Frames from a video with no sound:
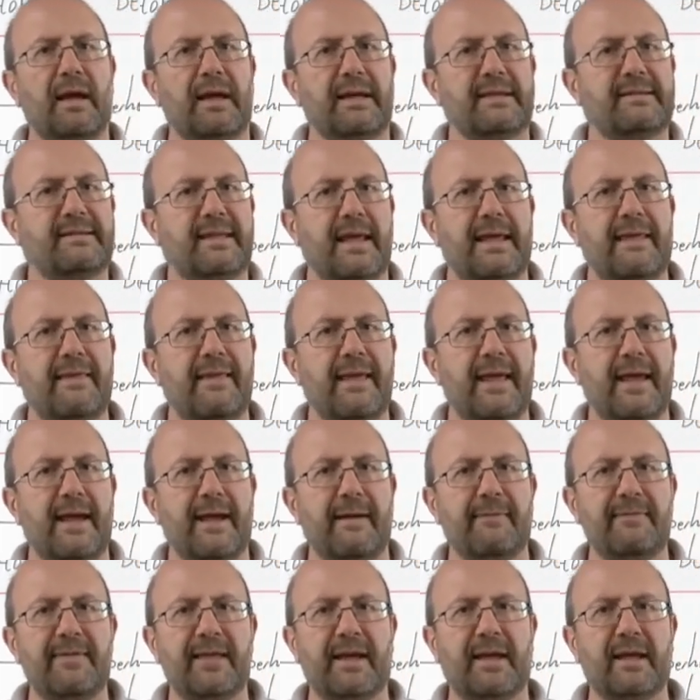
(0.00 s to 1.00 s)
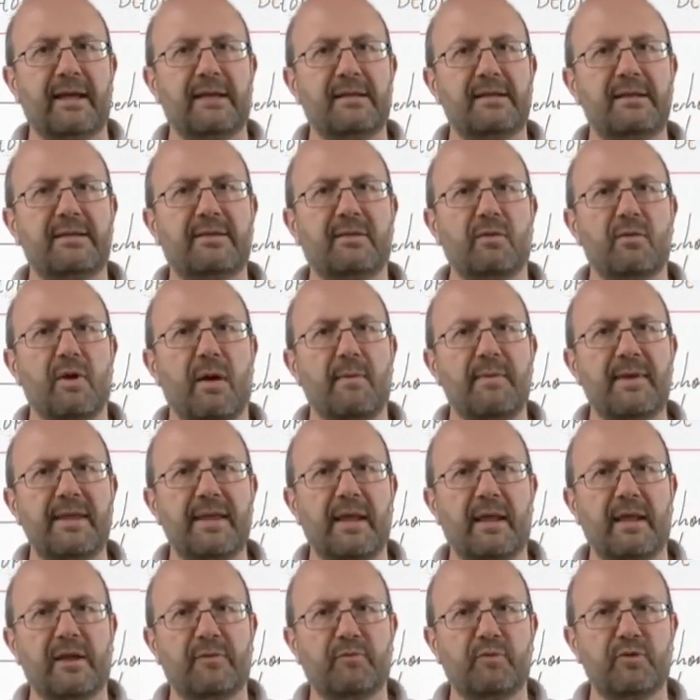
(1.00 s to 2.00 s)
Esta idea de que existe una
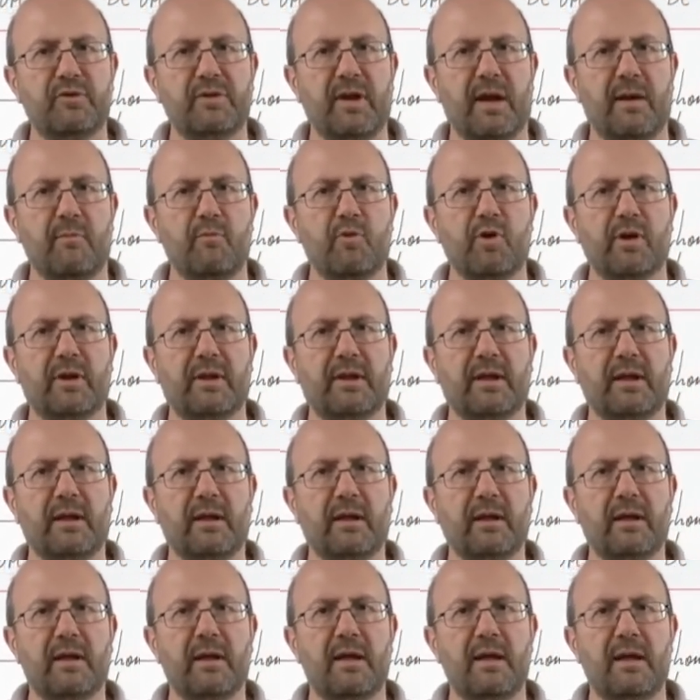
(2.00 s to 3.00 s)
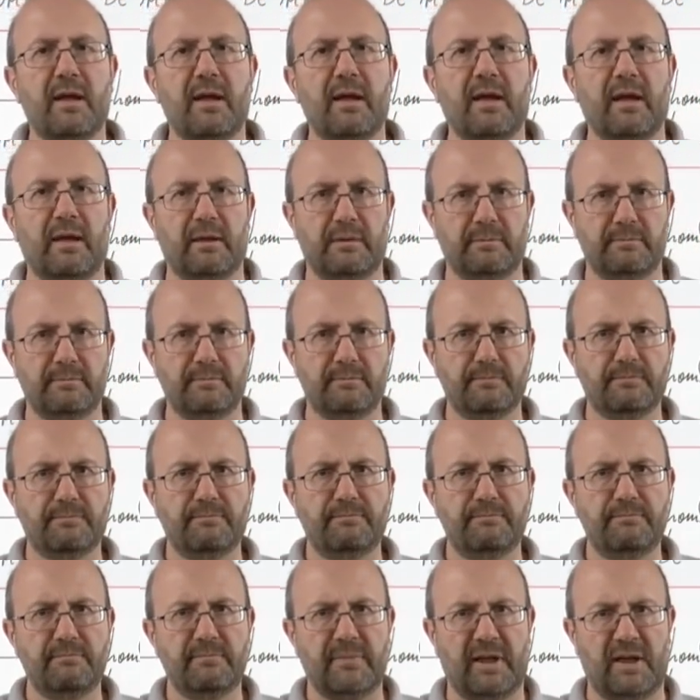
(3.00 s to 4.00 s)
vida después de la muerte
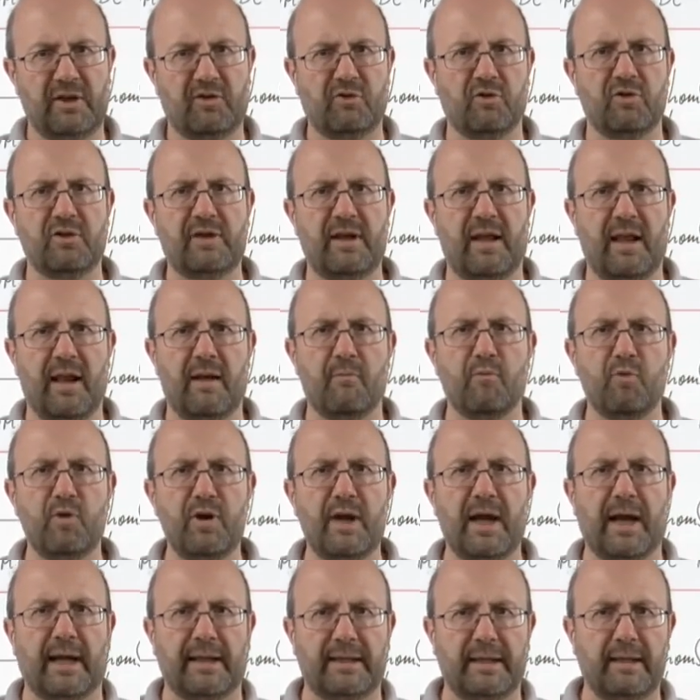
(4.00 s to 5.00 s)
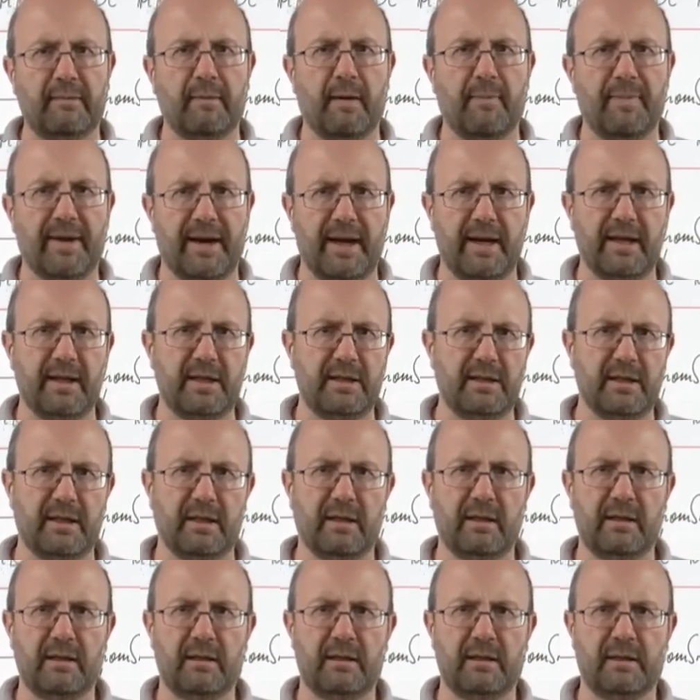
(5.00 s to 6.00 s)
es considerada muy negativa para
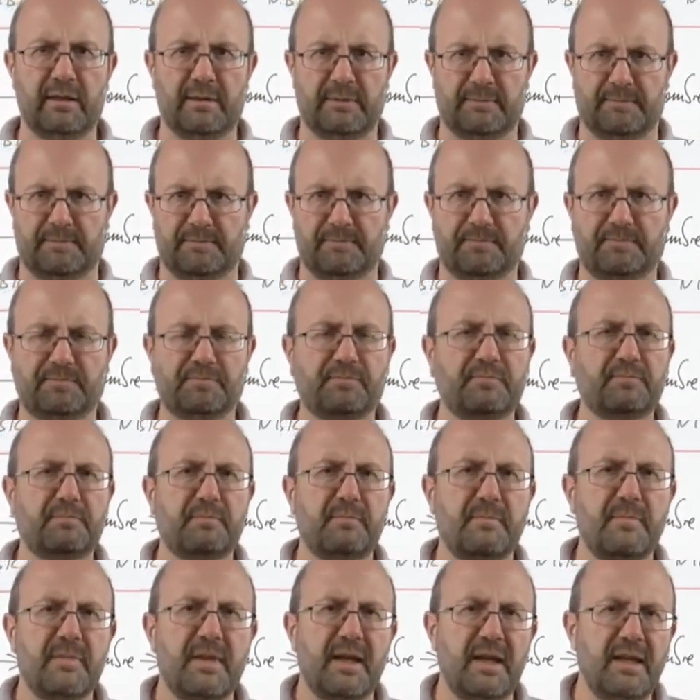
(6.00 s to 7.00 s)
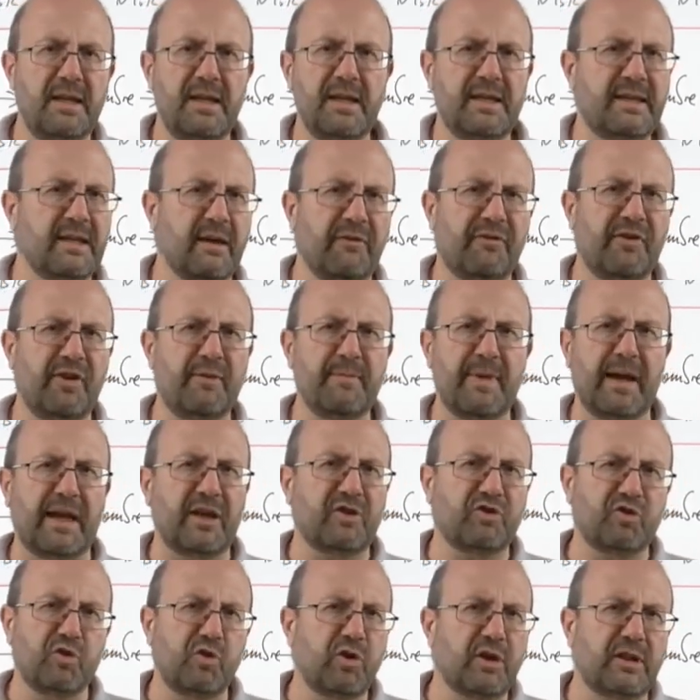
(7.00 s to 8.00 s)
Nietzsche. Nietzsche afirma
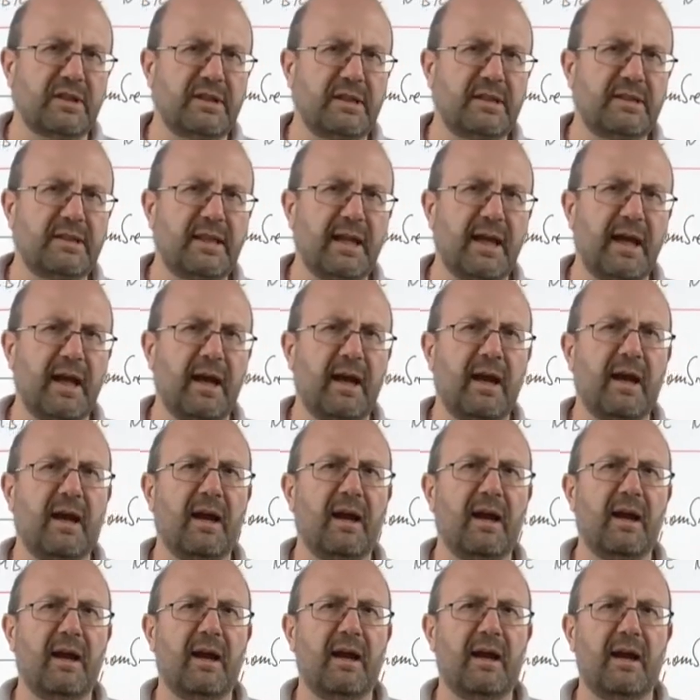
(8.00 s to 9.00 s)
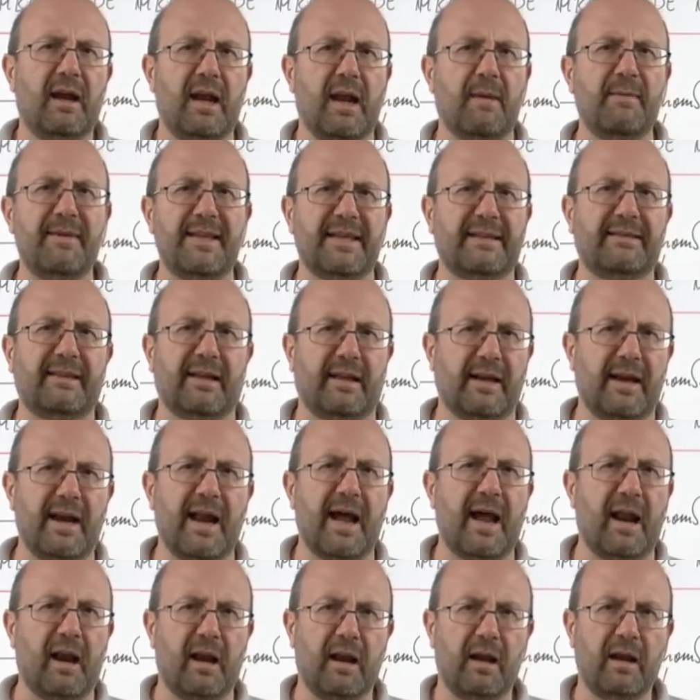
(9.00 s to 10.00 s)
que solo existe la vida
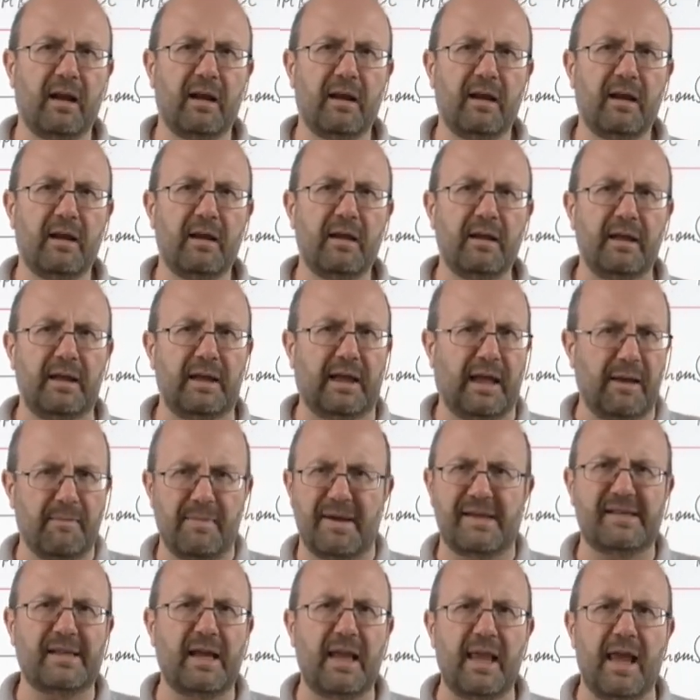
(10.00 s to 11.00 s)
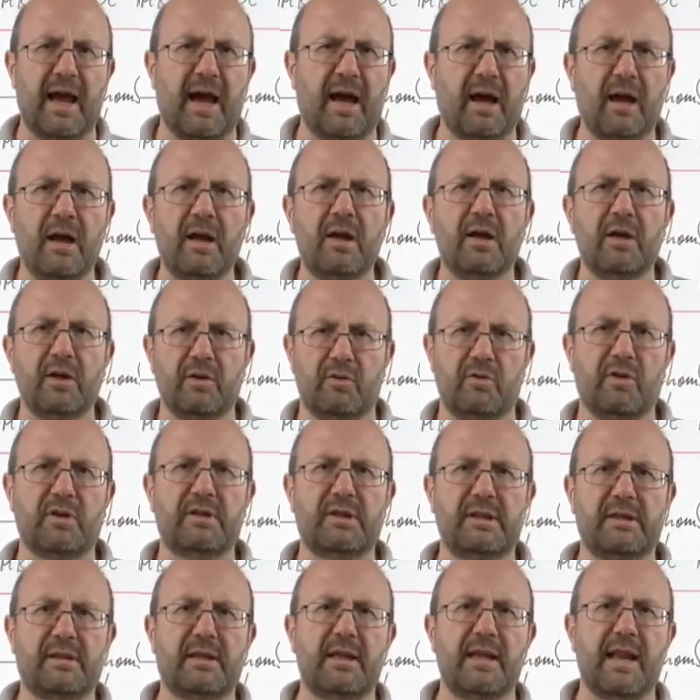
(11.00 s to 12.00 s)
terrenal y que más allá no
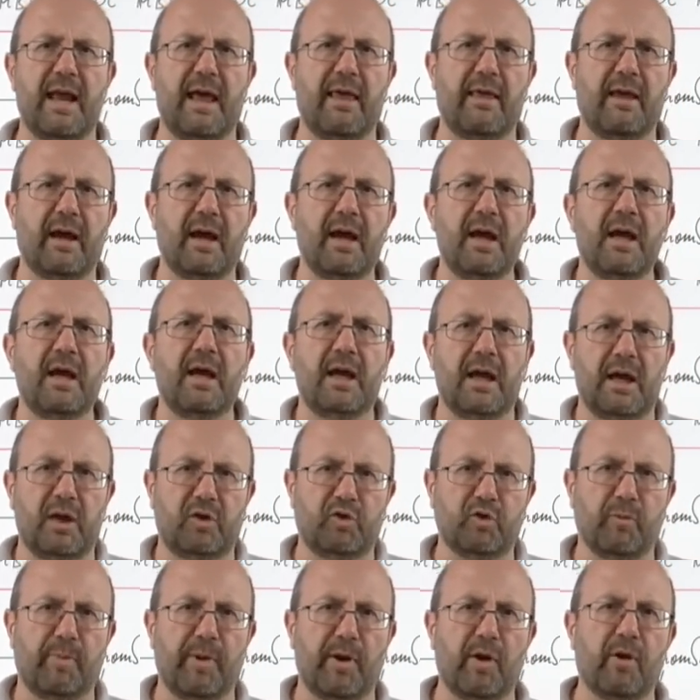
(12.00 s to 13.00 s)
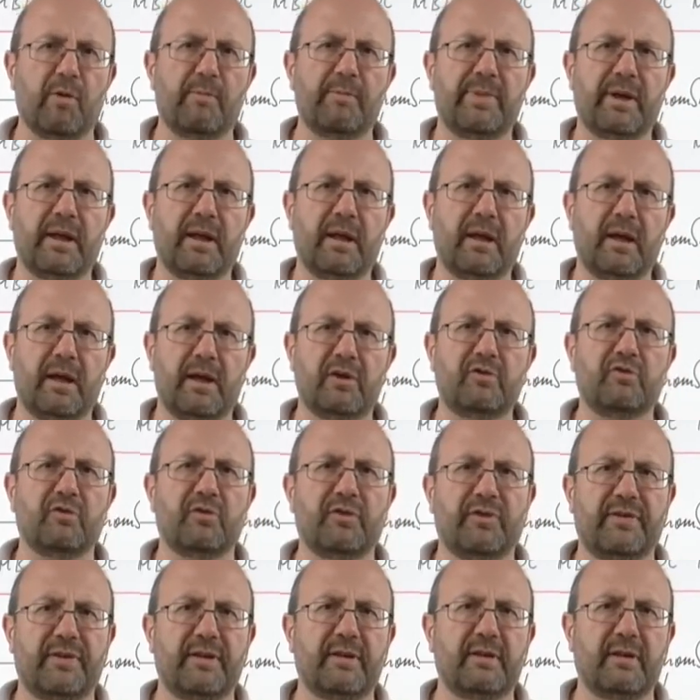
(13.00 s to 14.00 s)
existe nada. El superhombre es
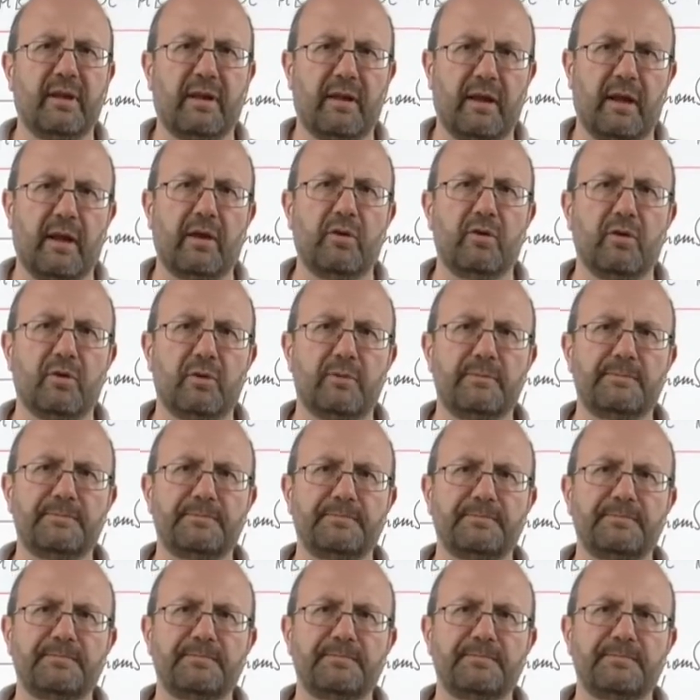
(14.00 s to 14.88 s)
consciente de ello.